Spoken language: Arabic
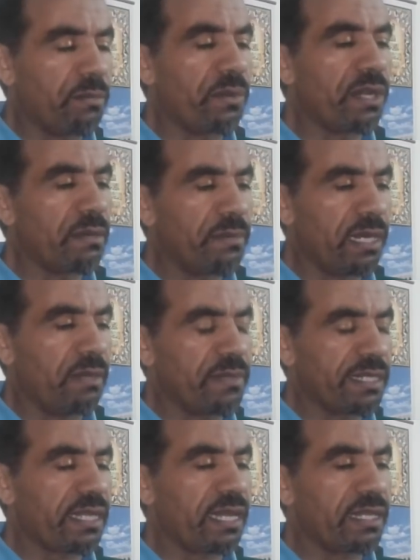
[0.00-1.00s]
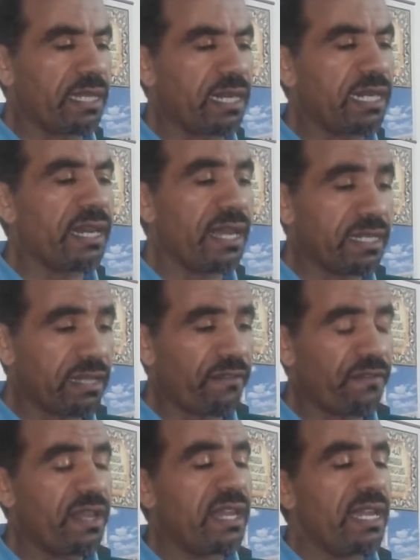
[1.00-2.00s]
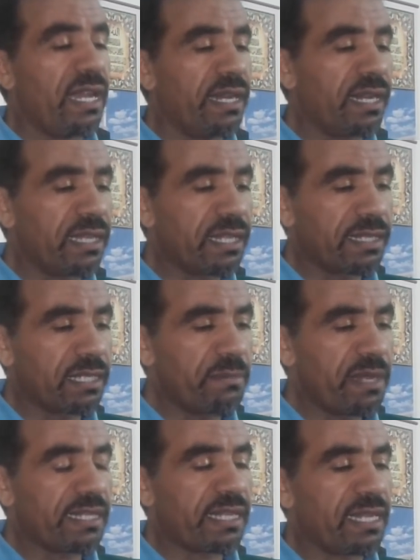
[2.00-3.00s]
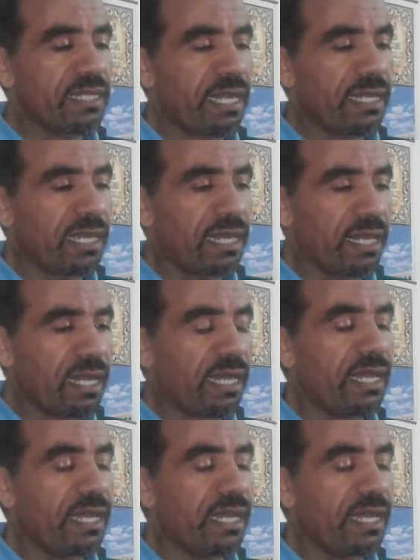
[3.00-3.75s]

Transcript: تموين من من الصيادله للاسف حنا هذيك السميه تاع الصيدليه